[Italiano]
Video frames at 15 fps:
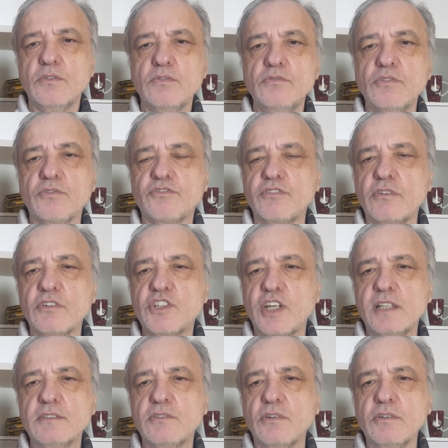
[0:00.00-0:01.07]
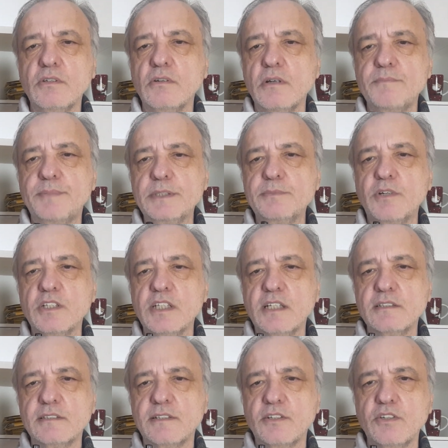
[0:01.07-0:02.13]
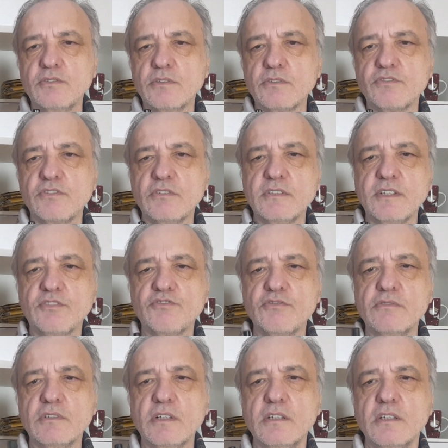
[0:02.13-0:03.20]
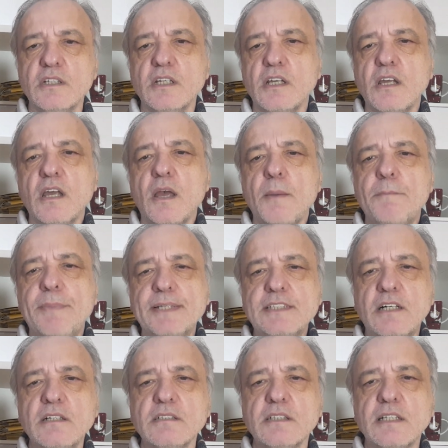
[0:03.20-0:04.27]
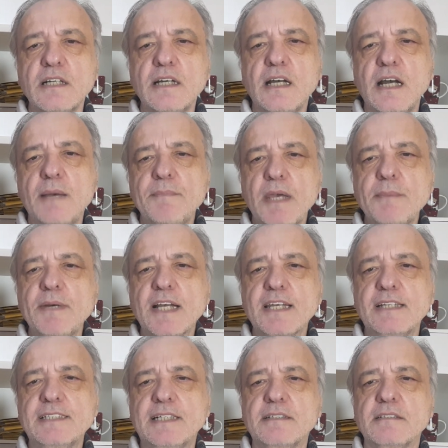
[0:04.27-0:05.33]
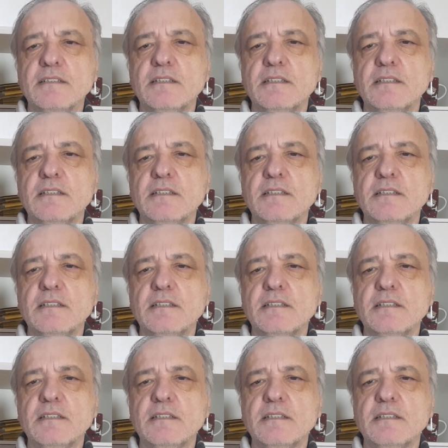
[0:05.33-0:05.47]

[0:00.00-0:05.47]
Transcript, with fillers: non sono certo io il primo a dirlo, io non sono nessuno, però a me mancherà.